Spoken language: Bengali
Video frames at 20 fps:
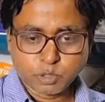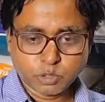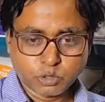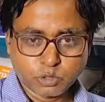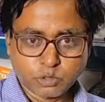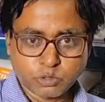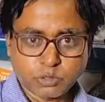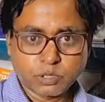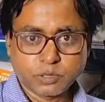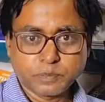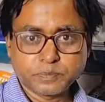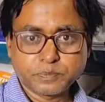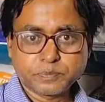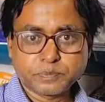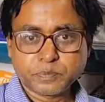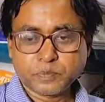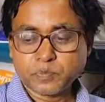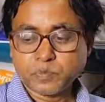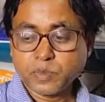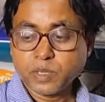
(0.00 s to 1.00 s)
পদ্ধতি
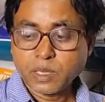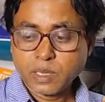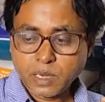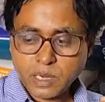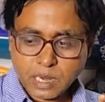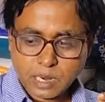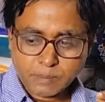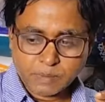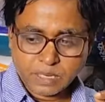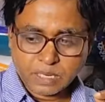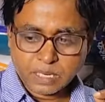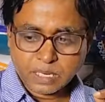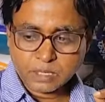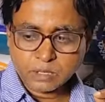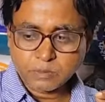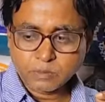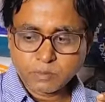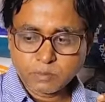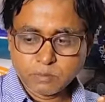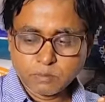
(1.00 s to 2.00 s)
আপনারা
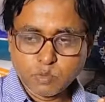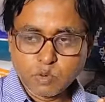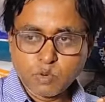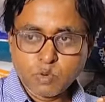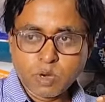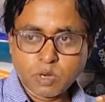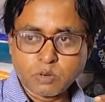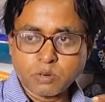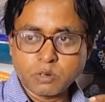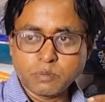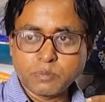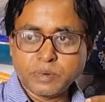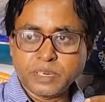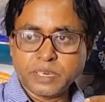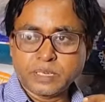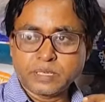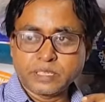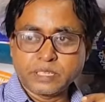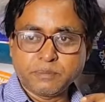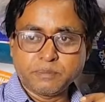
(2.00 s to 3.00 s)
মৌয়া খোল
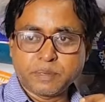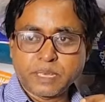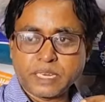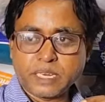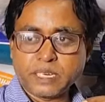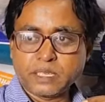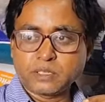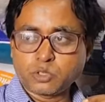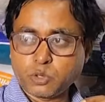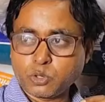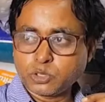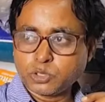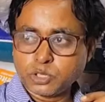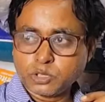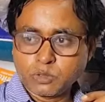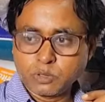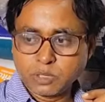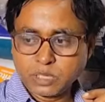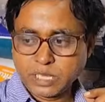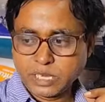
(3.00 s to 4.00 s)
মেরে ডিম ফেলেন সর্ষের
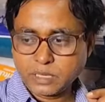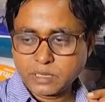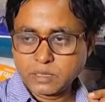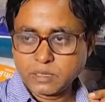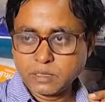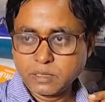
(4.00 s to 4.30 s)
খোল দেন